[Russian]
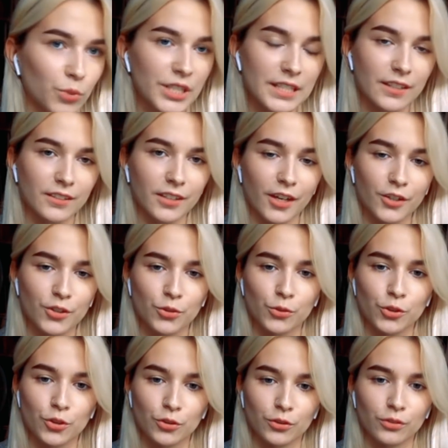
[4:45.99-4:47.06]
Мы с ней также
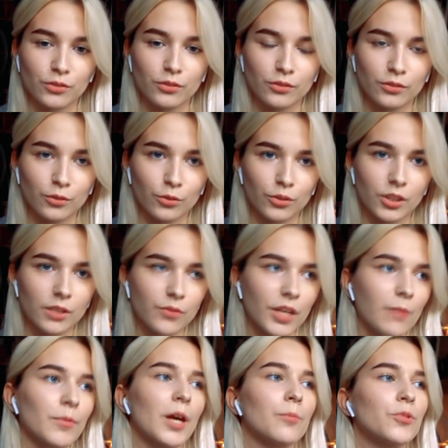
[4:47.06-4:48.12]
очень долгое
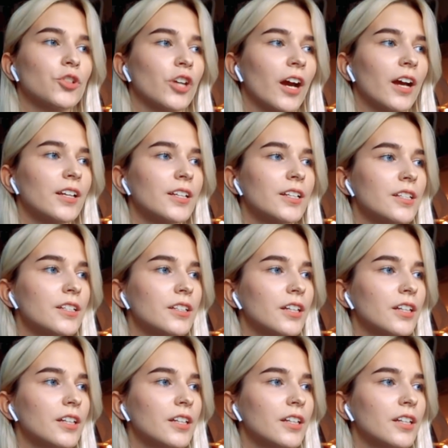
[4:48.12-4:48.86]
время общались.